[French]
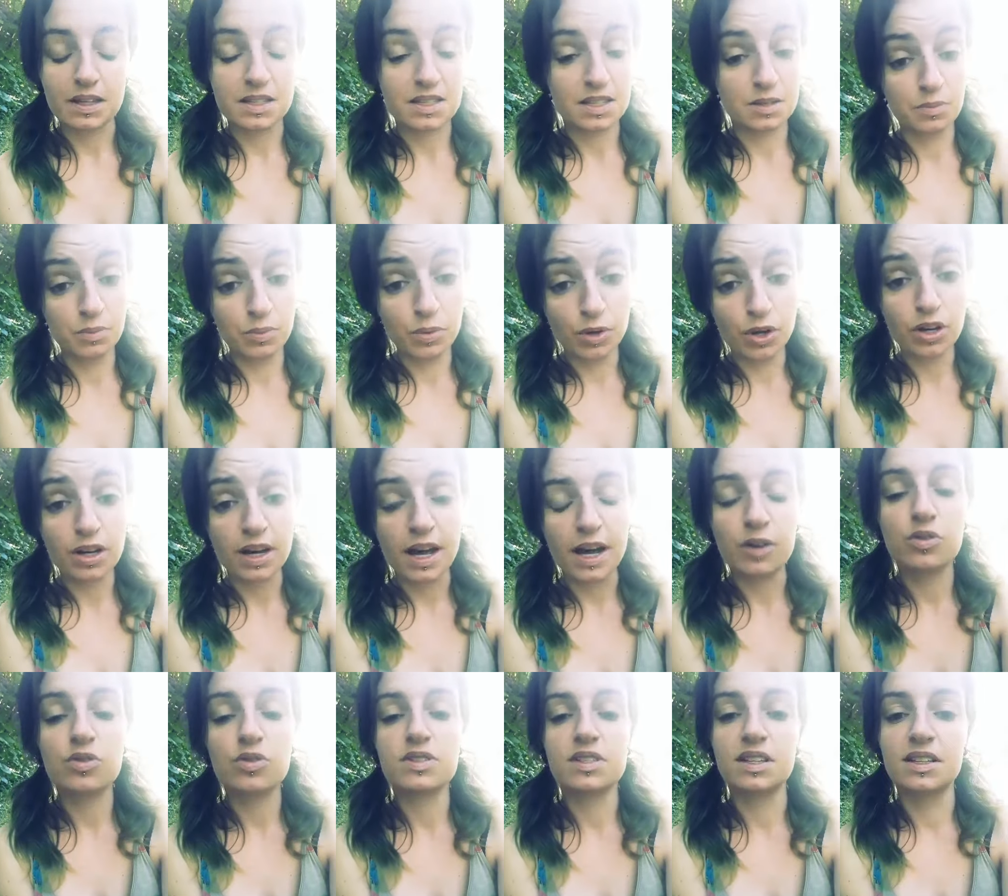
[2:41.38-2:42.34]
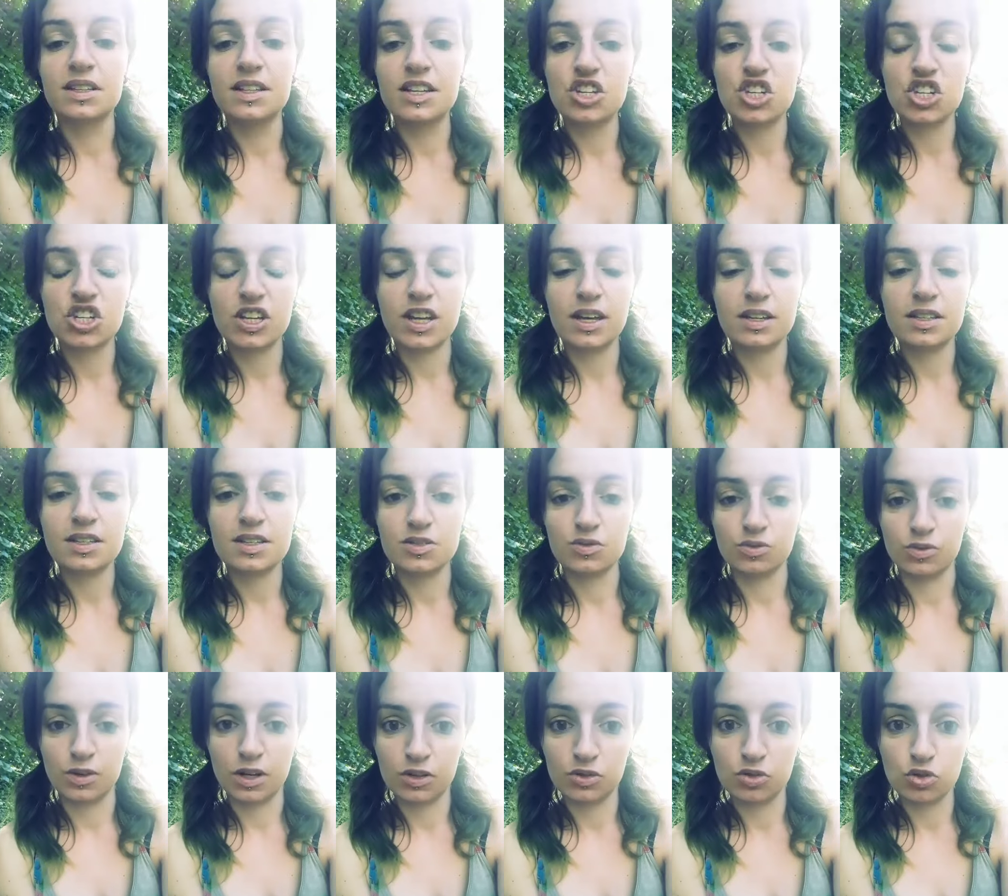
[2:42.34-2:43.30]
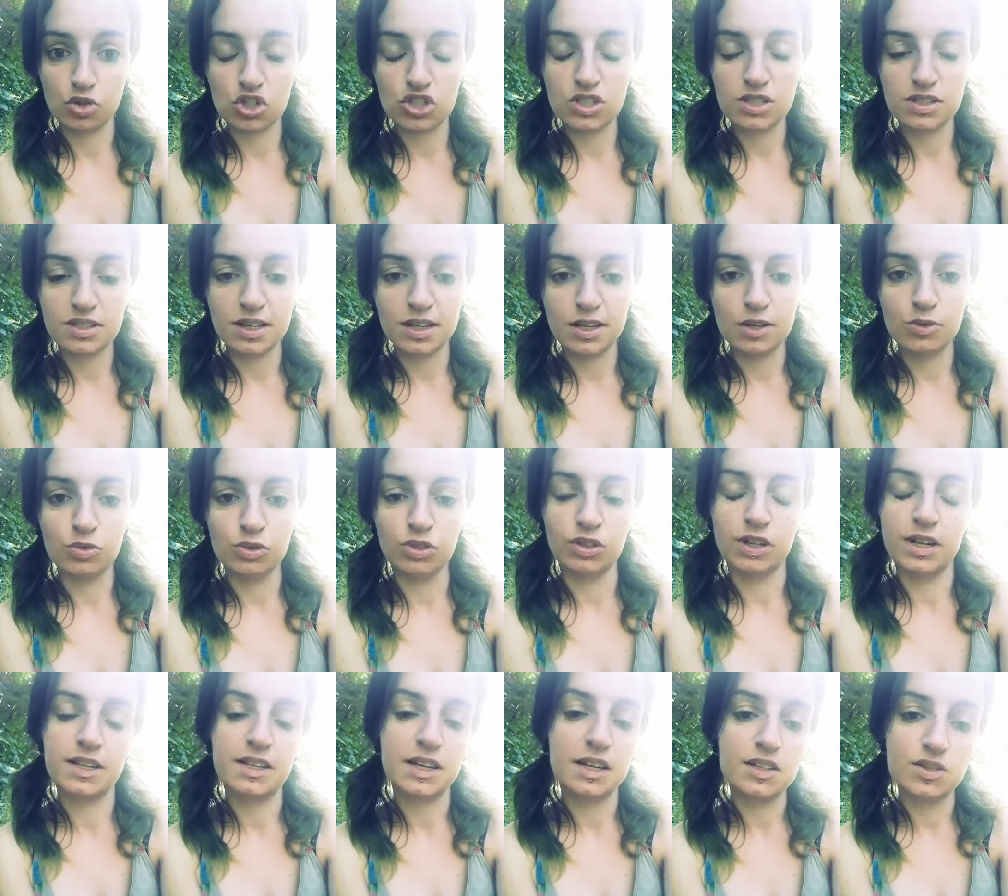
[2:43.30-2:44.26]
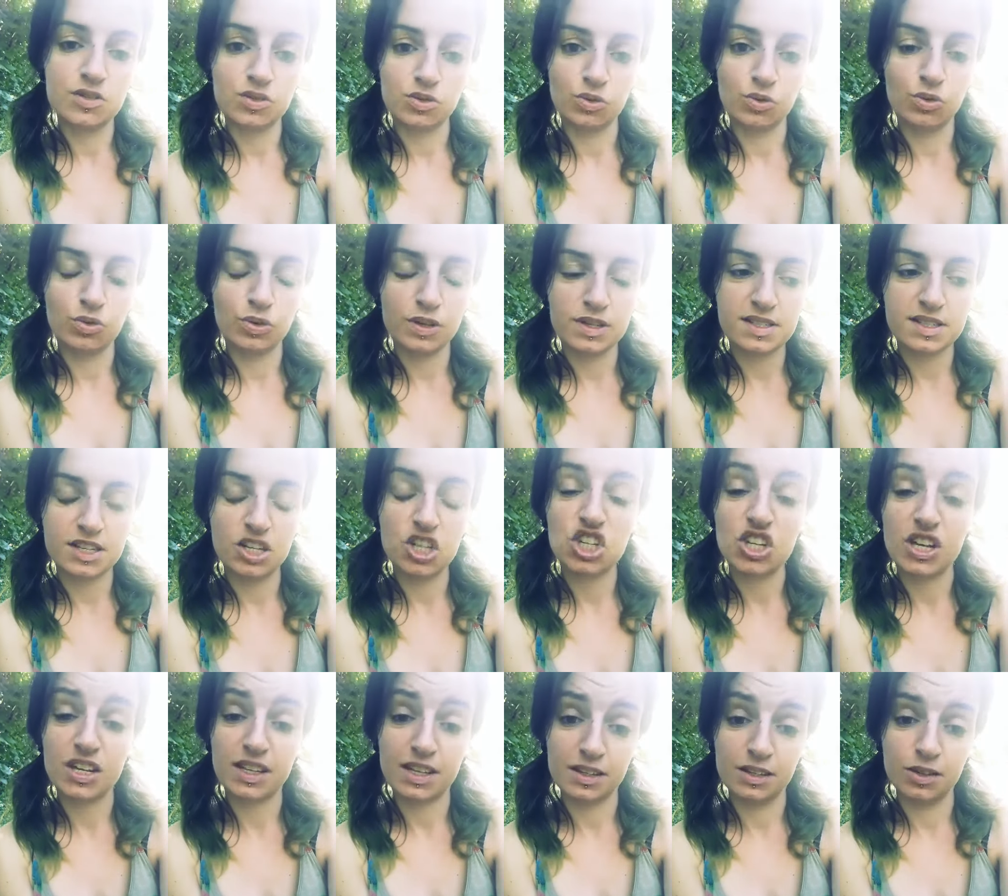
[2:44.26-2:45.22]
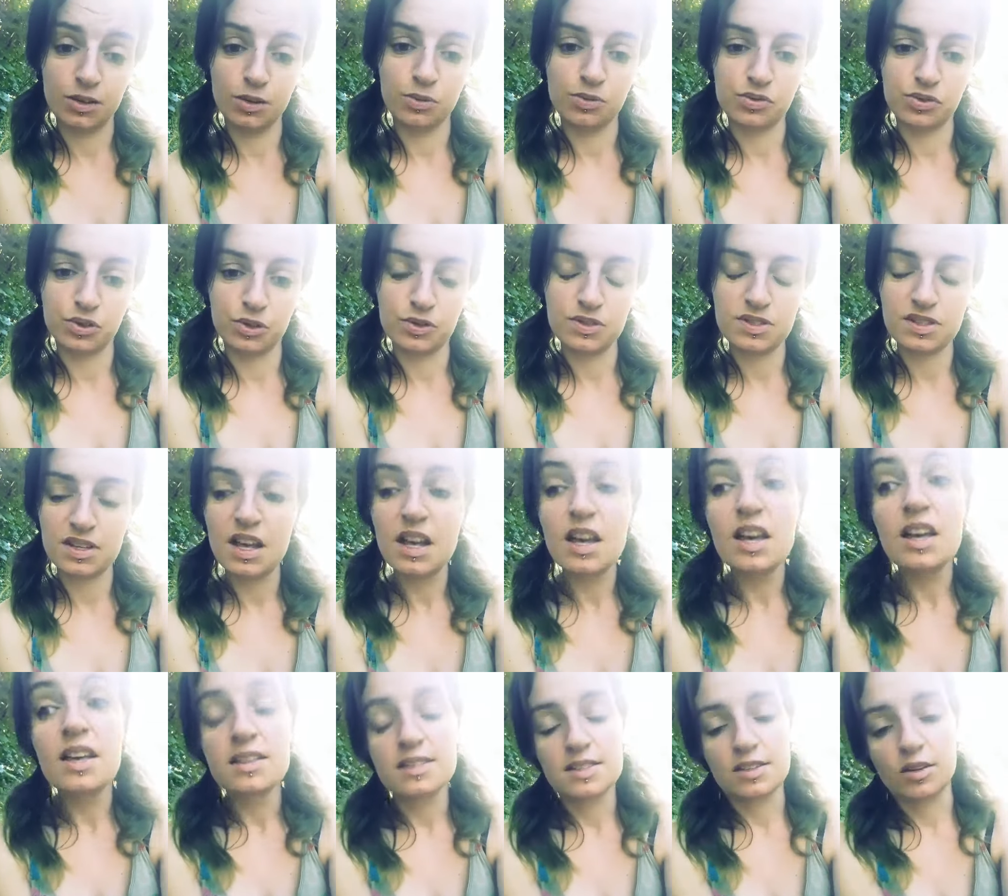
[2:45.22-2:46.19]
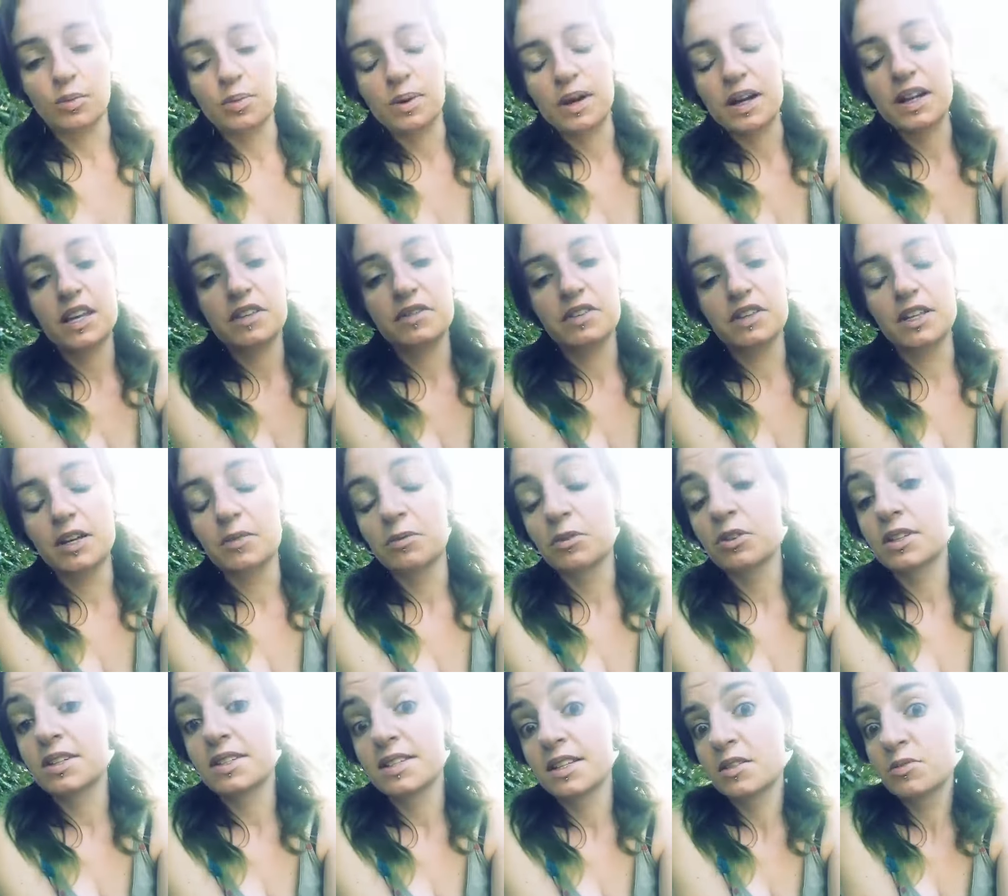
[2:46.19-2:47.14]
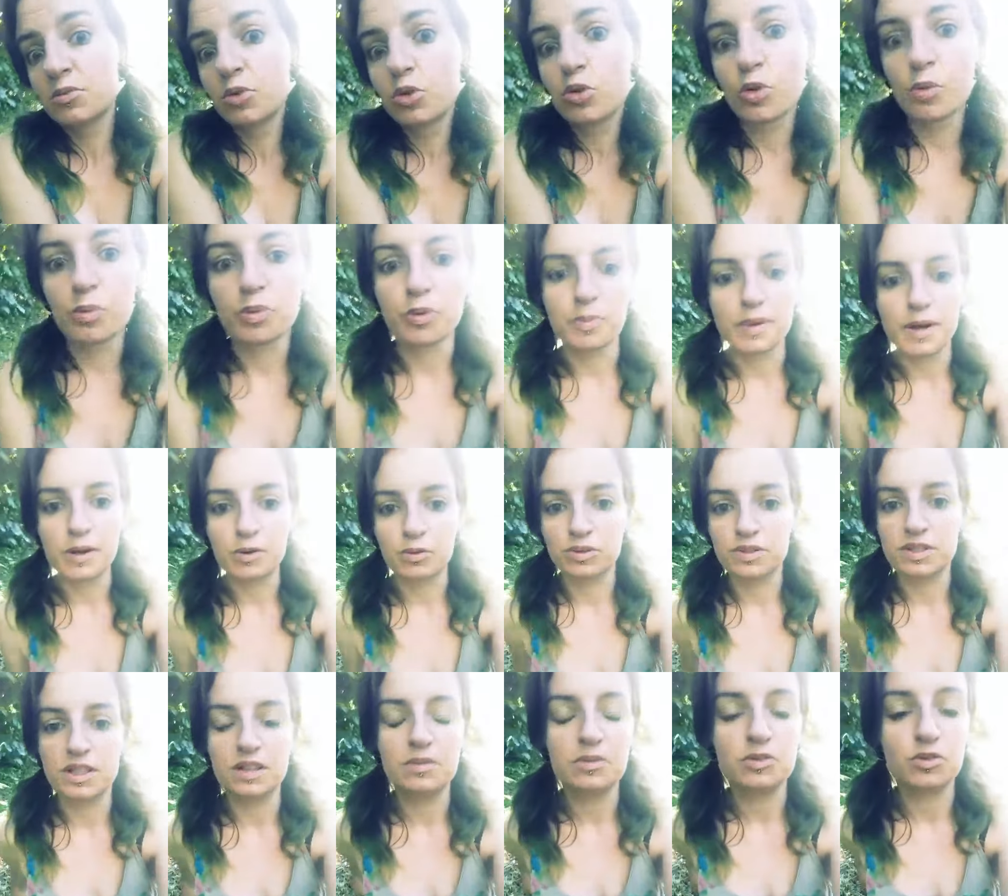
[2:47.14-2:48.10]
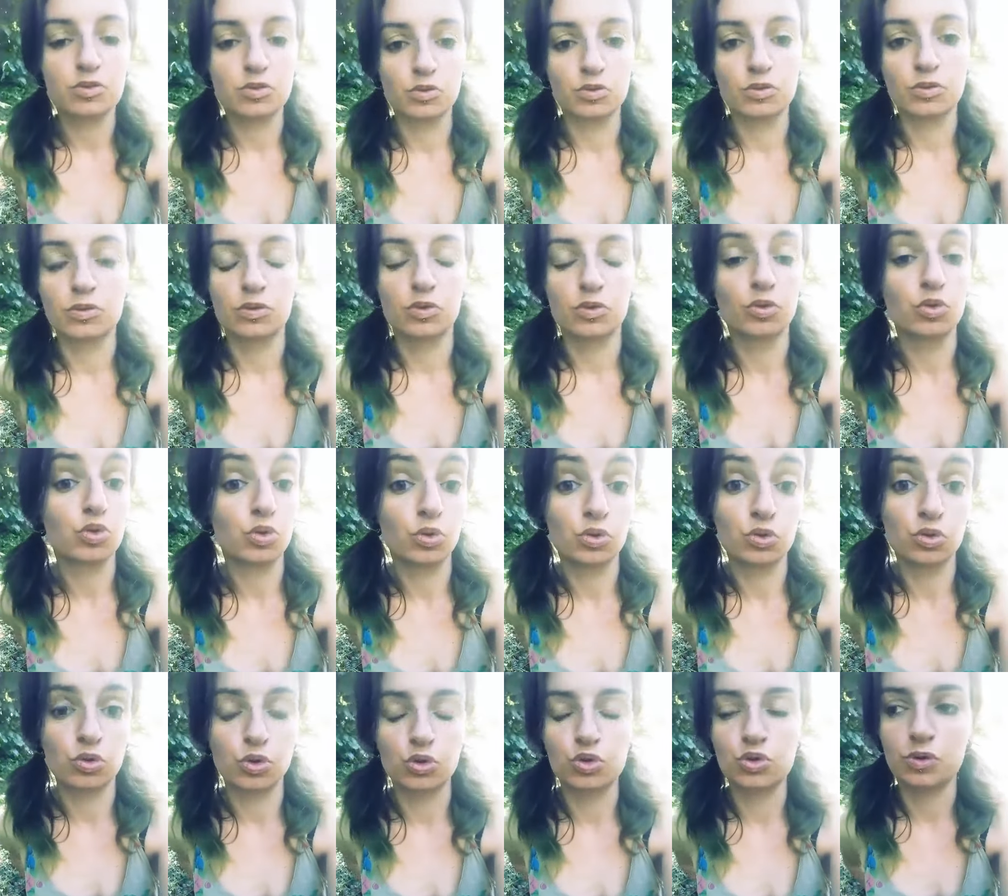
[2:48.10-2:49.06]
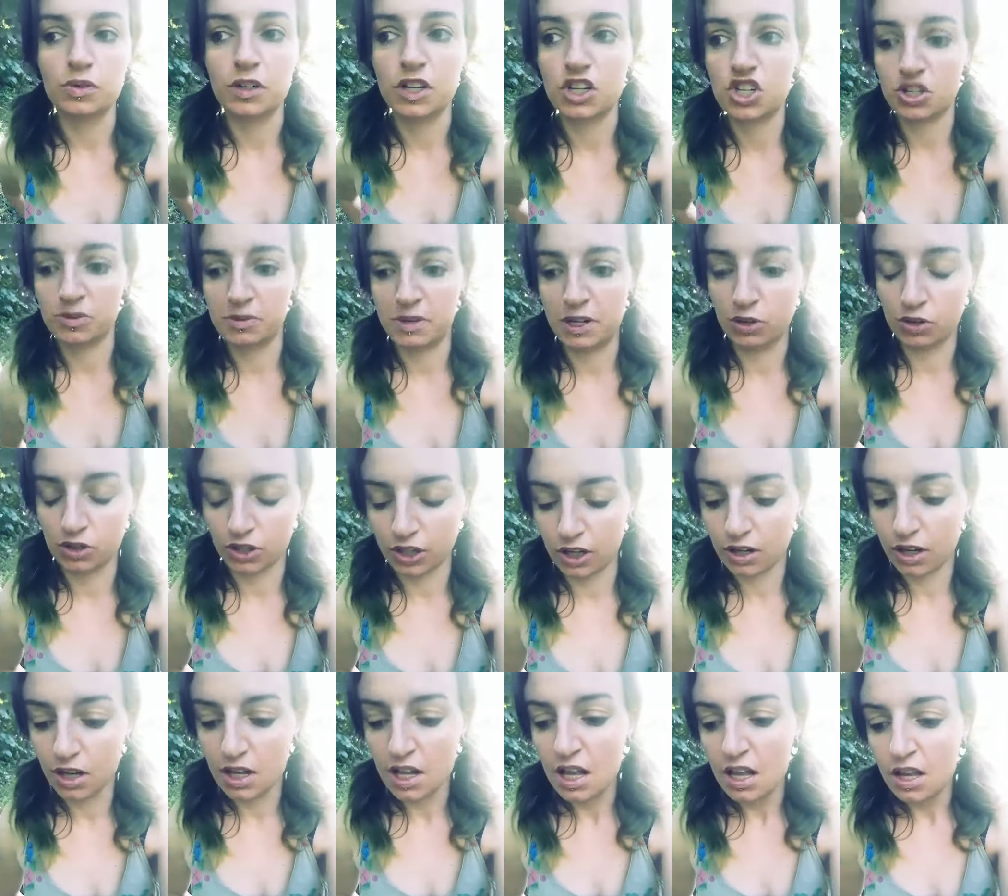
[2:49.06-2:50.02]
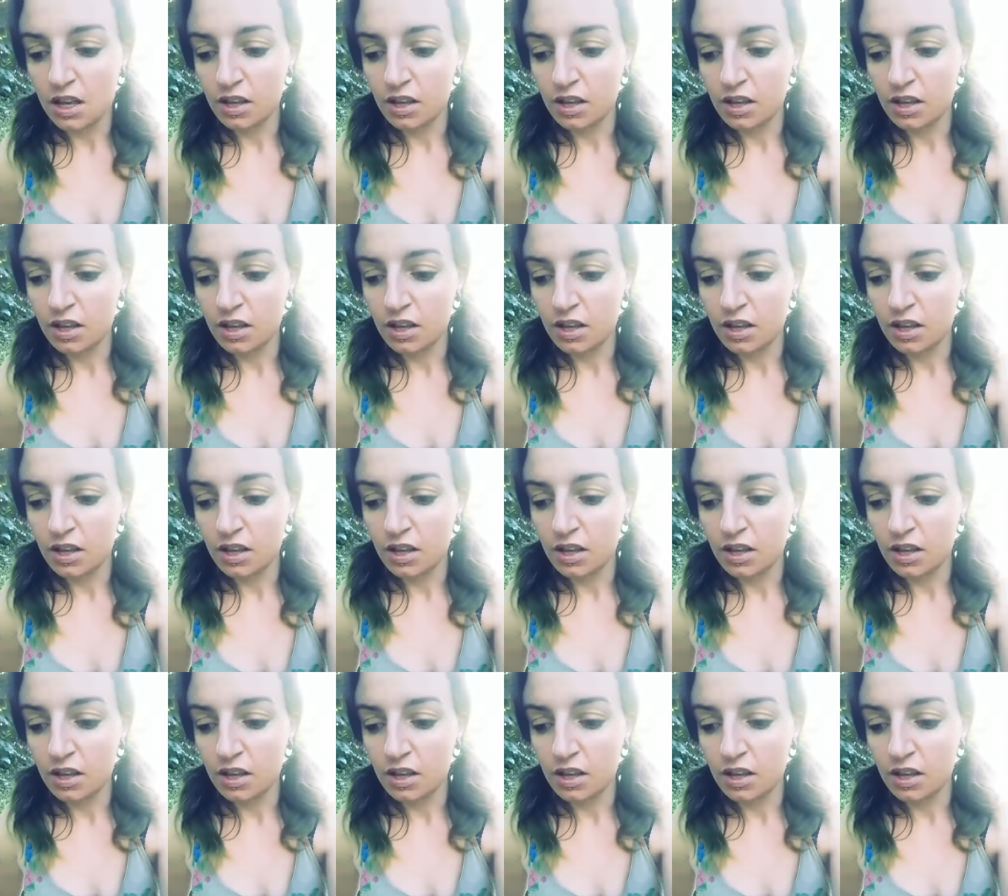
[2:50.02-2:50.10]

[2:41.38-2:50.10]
qui meurent à cause des déchets qu'ils ont ingurgités ou dans lesquels ils sont coincés chaque année en France, sans parler évidemment des animaux qu'on ne peut pas compter, dont, dont on ne retrouvera jamais corps.